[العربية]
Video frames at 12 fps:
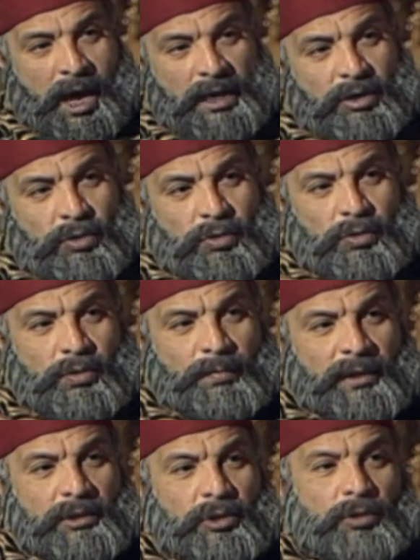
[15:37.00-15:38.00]
أرجو
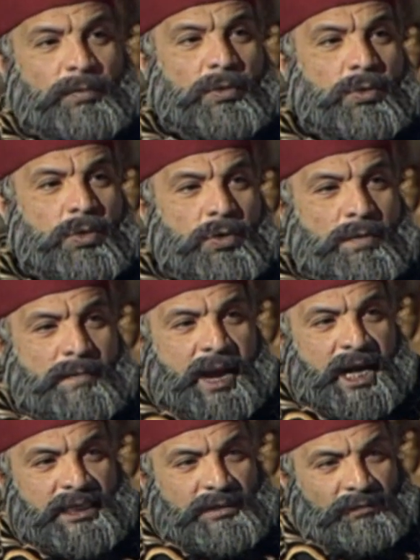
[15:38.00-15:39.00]
من سموكم
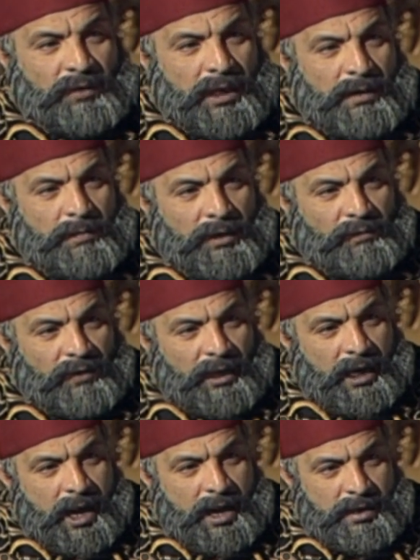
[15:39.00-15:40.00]
حذف كلمة
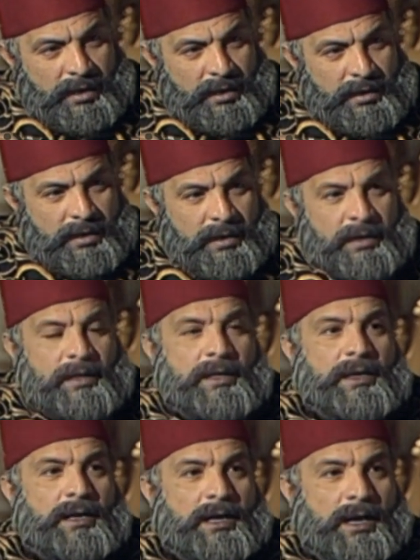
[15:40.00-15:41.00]
فلاحين
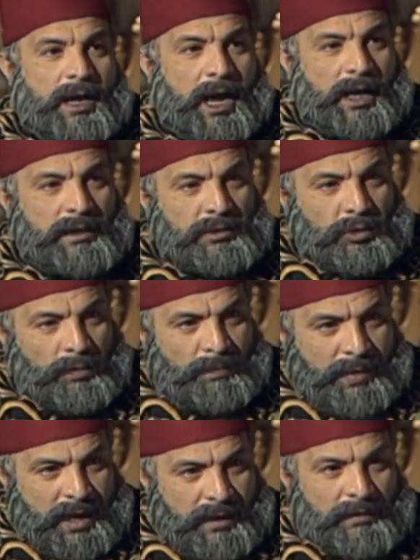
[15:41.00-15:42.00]
عن
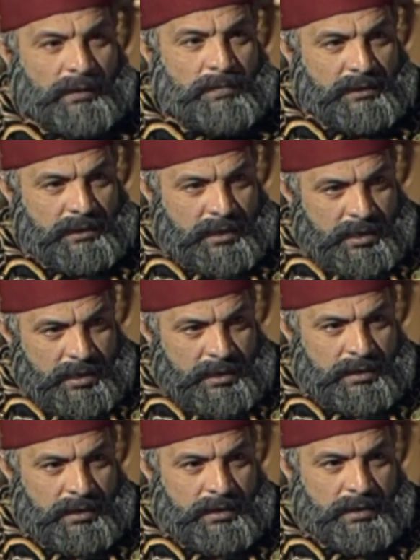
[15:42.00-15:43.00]
الضباط
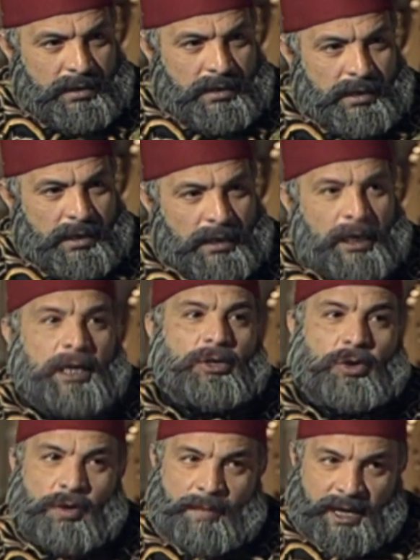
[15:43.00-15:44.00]
المصريين
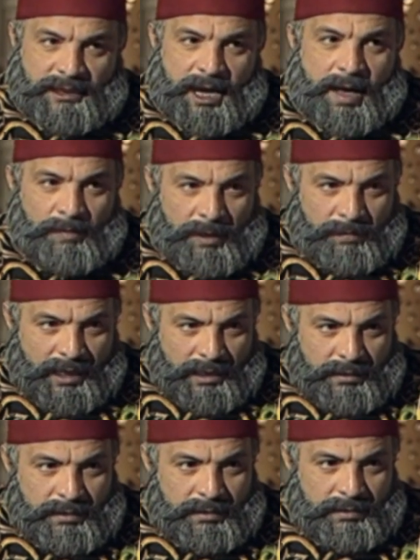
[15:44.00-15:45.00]
لأنهم أصحاب البلد